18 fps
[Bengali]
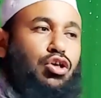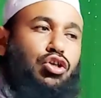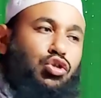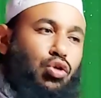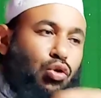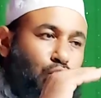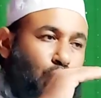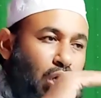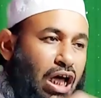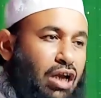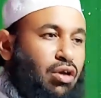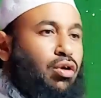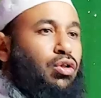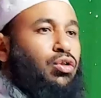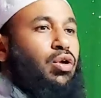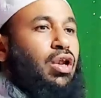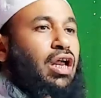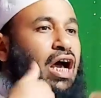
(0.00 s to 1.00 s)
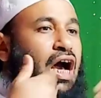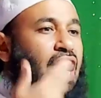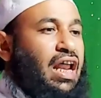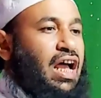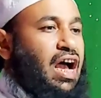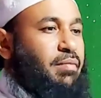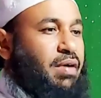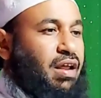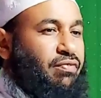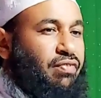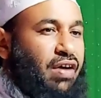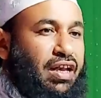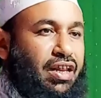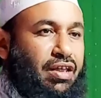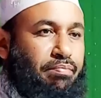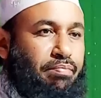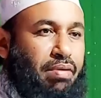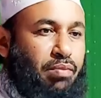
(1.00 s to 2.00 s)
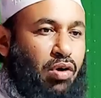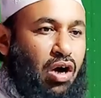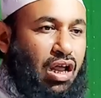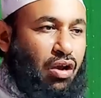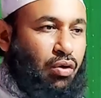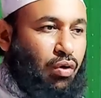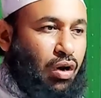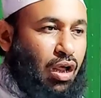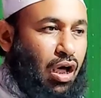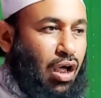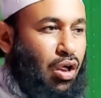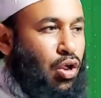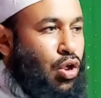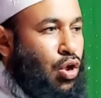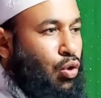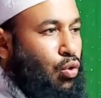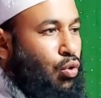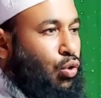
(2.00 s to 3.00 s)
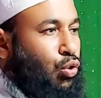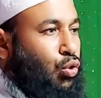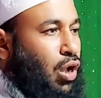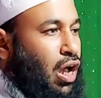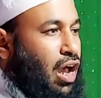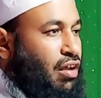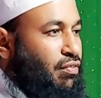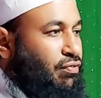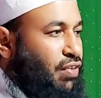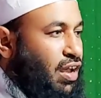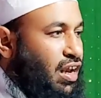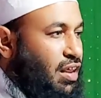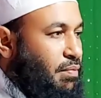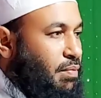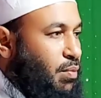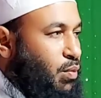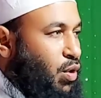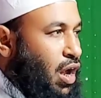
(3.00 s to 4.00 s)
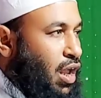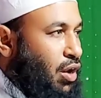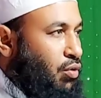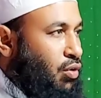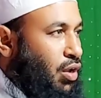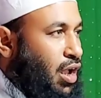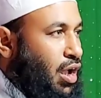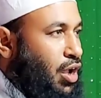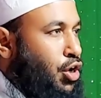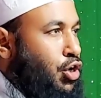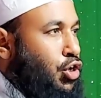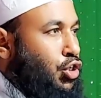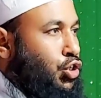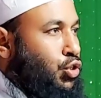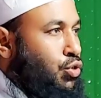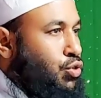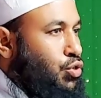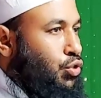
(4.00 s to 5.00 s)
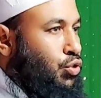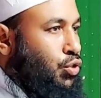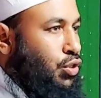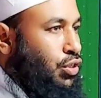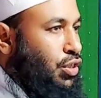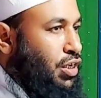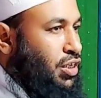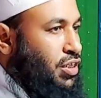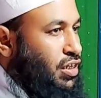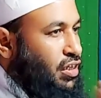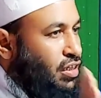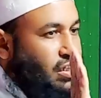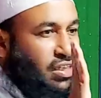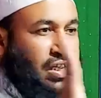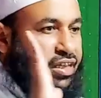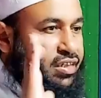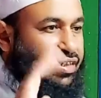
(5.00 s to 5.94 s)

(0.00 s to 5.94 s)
যতখানোর দরকার আমার ফানি ব্যবহার করা অতখান ফানি ব্যবহার করা শরীয়তের দৃষ্টিতে যাই